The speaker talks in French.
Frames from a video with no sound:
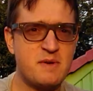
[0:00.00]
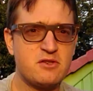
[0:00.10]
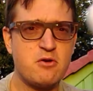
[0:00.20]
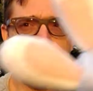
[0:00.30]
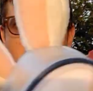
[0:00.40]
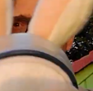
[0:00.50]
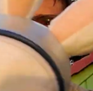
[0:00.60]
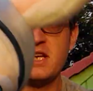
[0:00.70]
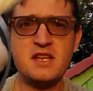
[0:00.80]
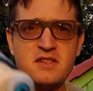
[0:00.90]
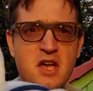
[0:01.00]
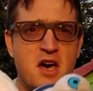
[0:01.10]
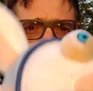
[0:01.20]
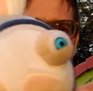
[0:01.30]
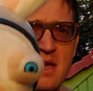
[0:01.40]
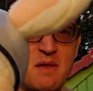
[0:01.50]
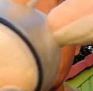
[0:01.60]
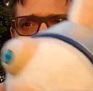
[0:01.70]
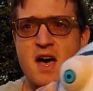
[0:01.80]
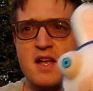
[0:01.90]
be strong and it's gonna be
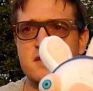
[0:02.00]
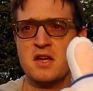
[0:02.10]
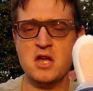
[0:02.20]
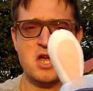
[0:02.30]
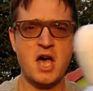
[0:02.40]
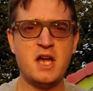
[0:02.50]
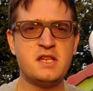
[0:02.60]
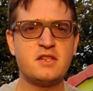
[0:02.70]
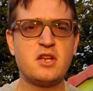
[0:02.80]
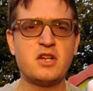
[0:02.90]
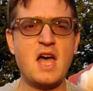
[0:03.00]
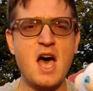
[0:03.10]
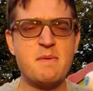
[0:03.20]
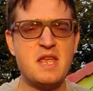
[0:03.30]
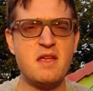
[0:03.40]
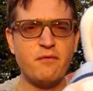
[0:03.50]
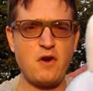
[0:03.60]
fast and it's gonna be